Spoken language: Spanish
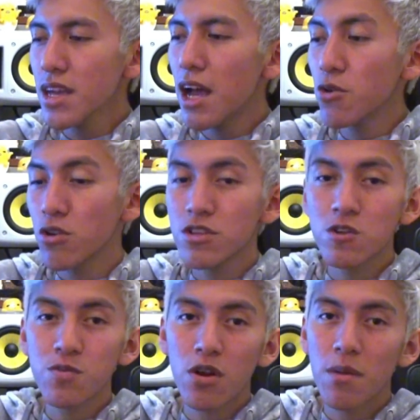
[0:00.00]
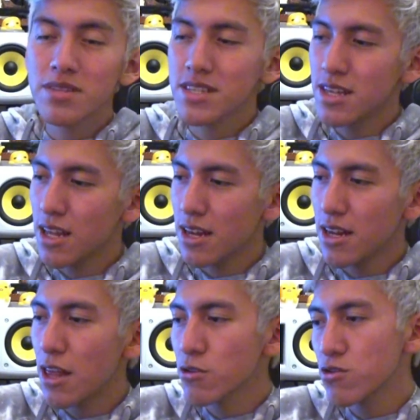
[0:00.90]
Algunos de los programas que
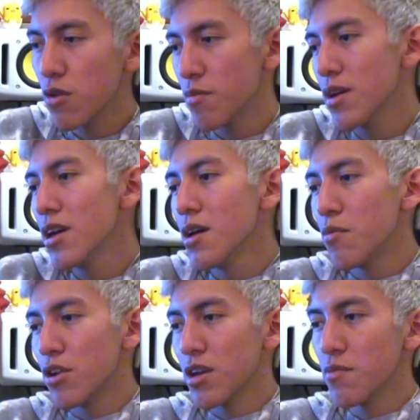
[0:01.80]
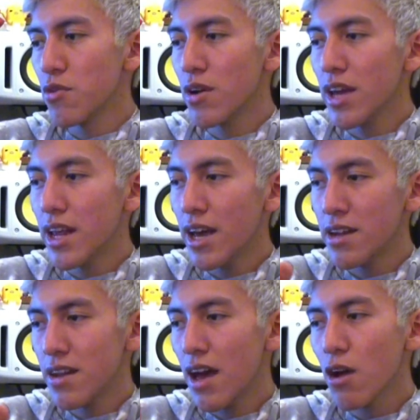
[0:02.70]
salían en Adult Swim, por ejemplo,
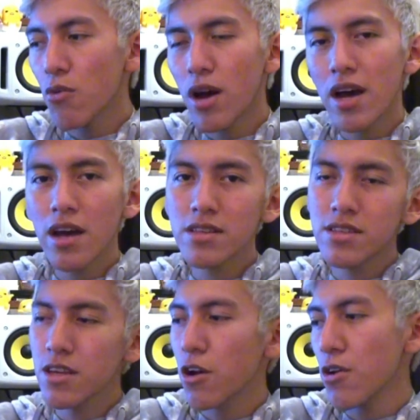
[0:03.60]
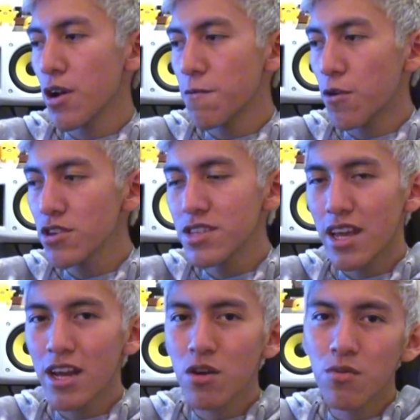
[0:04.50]
eran Aqua Teen Hunger Force,
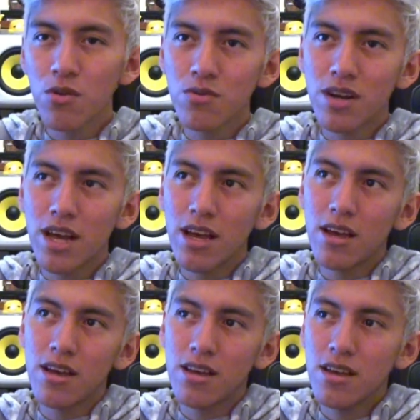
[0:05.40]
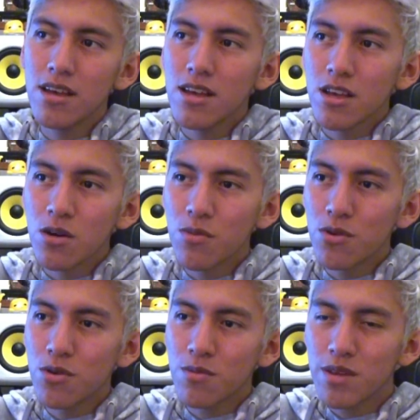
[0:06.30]
que era como una...
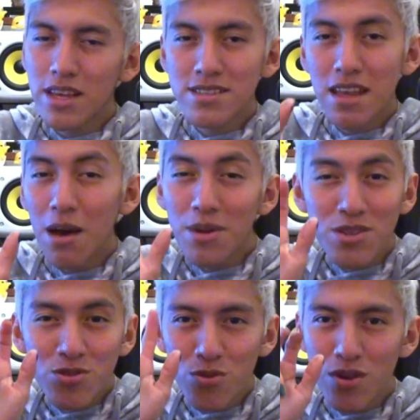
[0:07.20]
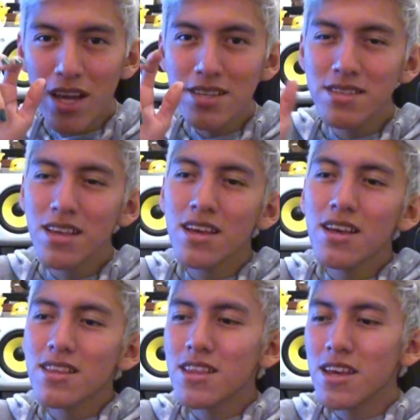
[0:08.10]
como las aventuras
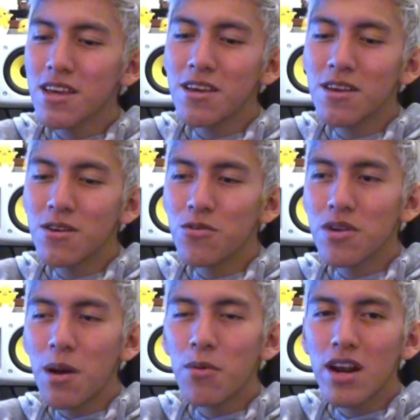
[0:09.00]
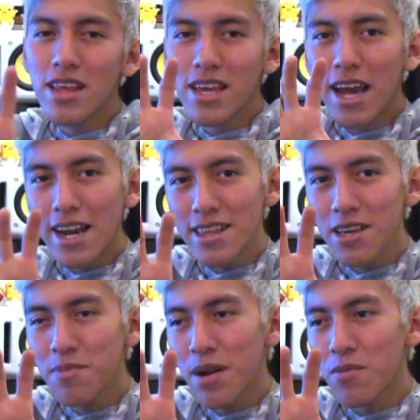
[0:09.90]
de una bola de
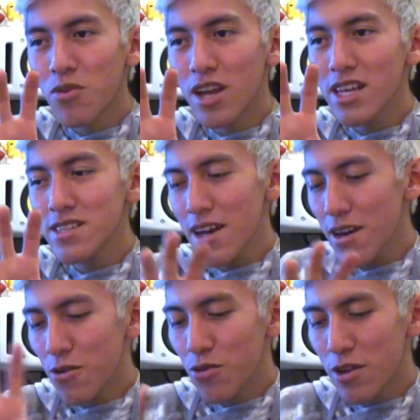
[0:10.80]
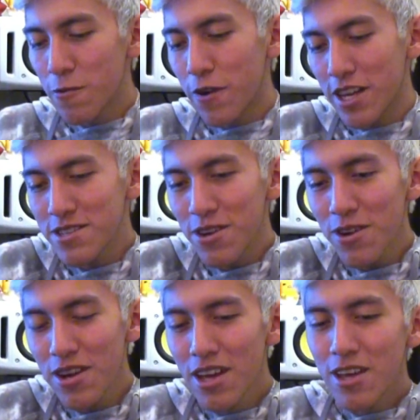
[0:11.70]
carne para hamburguesa, un
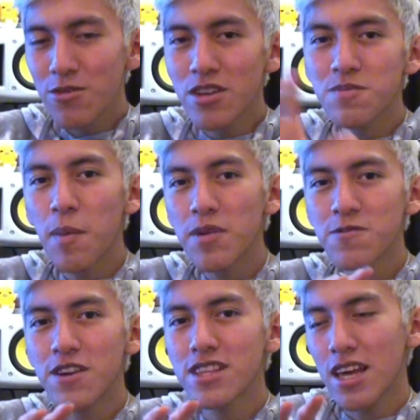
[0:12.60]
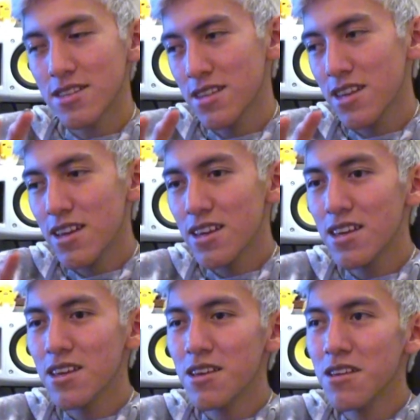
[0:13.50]
refresco y unas papas fritas
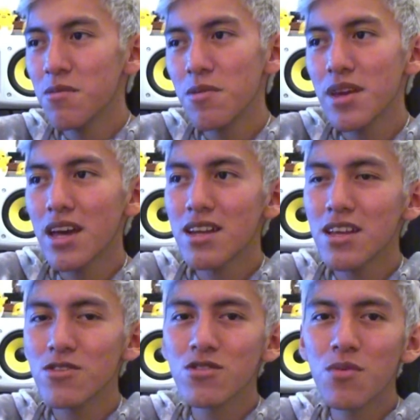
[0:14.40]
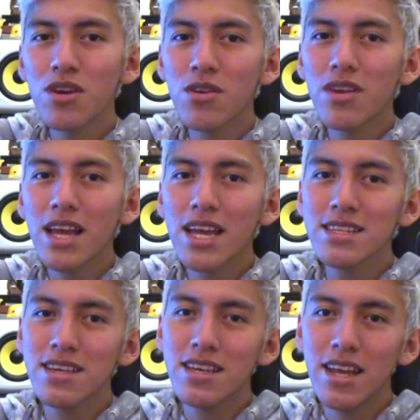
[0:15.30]
y vivían ellos como que en una
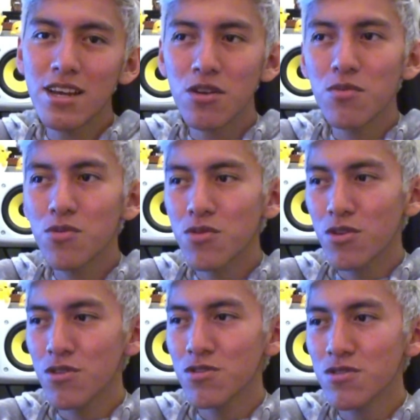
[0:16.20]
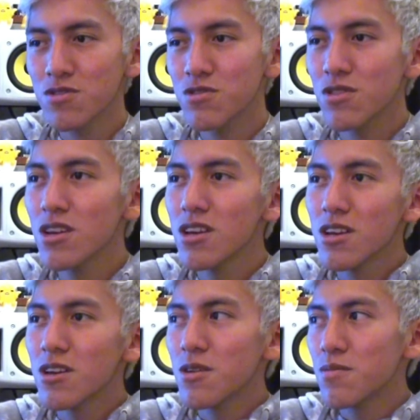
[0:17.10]
casa y eran como unos
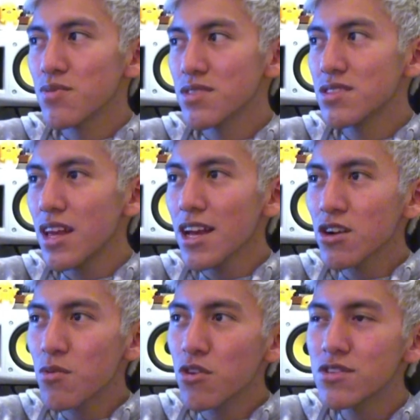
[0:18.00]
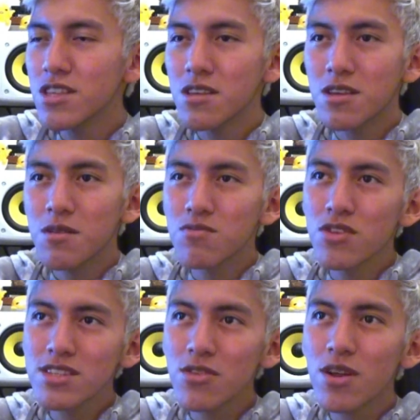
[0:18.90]
pues eran como unos,
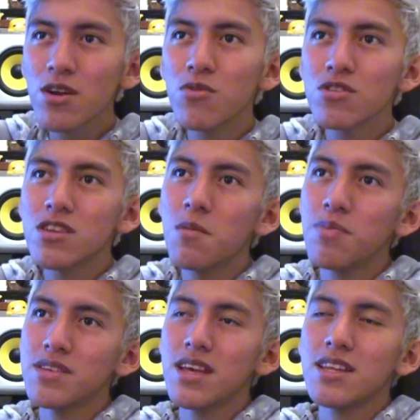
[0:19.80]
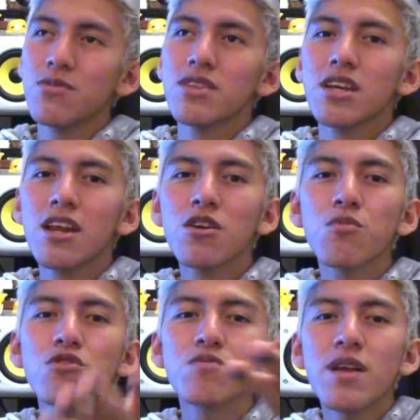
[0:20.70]
no es que no eran como unos hippies, eran de cuenta que eran
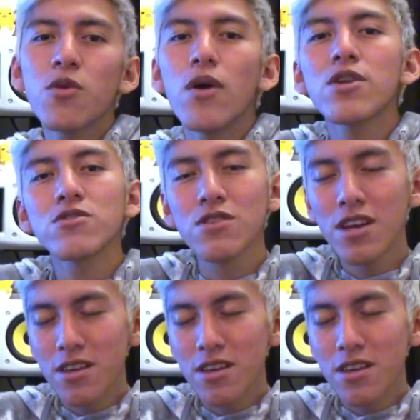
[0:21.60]
como unos marihuanos